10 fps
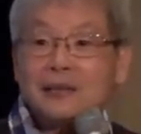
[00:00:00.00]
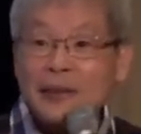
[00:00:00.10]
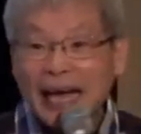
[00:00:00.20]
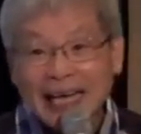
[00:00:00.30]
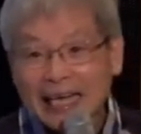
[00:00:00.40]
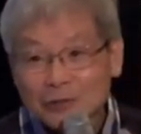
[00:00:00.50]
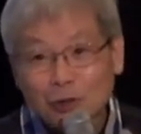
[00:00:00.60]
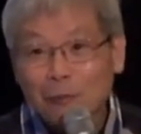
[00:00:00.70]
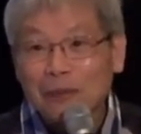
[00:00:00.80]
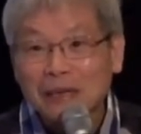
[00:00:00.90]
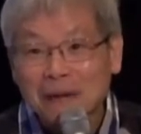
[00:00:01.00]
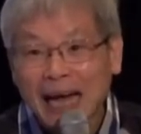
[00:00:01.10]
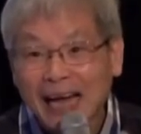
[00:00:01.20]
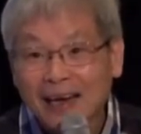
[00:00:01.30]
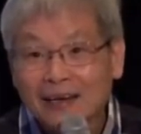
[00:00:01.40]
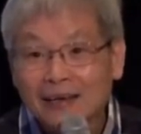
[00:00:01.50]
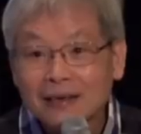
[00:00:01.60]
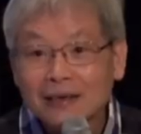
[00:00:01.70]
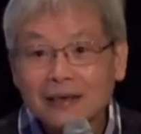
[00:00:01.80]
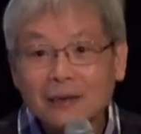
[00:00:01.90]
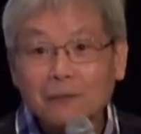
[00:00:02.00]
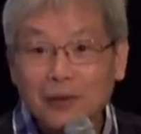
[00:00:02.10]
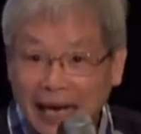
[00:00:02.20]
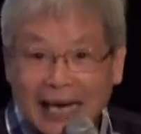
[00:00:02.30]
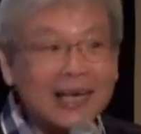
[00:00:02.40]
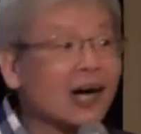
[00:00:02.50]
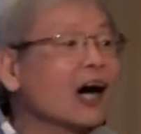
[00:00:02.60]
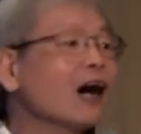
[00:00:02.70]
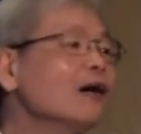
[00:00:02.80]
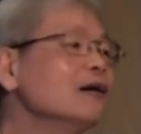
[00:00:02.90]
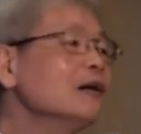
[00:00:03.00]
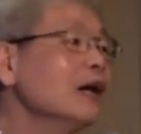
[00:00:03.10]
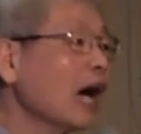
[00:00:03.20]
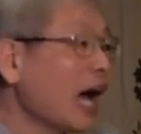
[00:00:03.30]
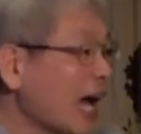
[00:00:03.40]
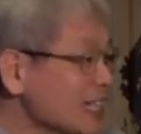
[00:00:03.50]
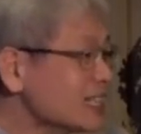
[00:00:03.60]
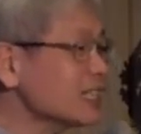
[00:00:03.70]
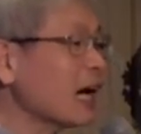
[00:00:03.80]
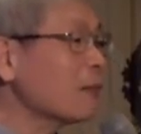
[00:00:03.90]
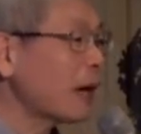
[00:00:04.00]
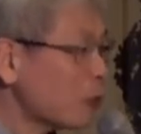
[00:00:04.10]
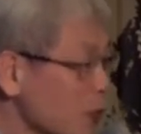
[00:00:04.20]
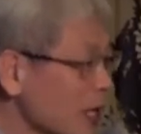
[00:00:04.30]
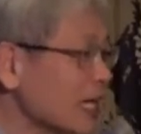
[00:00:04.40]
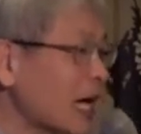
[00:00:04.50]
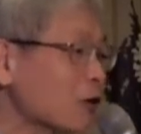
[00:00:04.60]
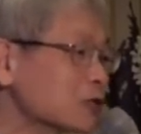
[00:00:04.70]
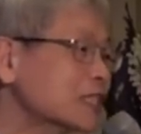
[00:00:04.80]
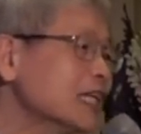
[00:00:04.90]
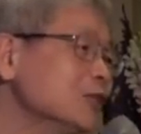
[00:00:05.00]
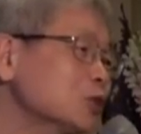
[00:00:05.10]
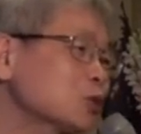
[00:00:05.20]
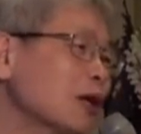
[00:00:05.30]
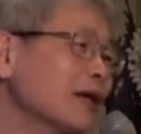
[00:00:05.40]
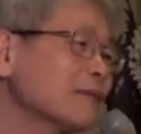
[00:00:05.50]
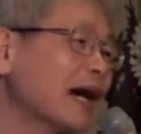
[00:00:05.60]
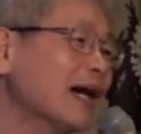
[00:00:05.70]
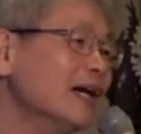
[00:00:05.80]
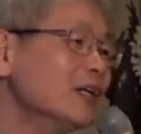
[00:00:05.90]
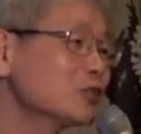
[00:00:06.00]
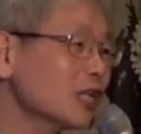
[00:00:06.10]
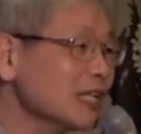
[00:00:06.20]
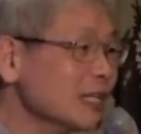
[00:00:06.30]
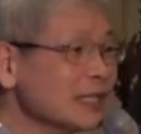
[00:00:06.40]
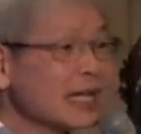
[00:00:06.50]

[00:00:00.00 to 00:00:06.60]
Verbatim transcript: 你们还敢说病吗？不敢了哦，还是老嘛，未老先衰嘛。所以